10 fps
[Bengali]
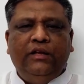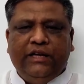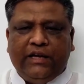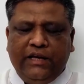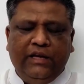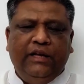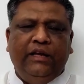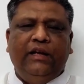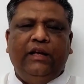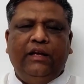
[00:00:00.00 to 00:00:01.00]
যেখানে
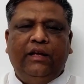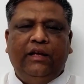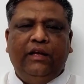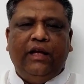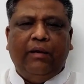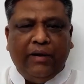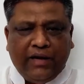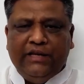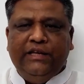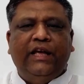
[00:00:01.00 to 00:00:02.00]

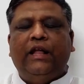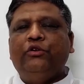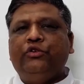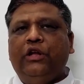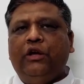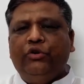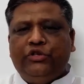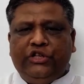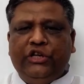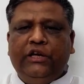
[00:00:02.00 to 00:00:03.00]
আমাকে নিয়ে আলোচনা
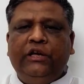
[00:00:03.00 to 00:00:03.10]
হচ্ছে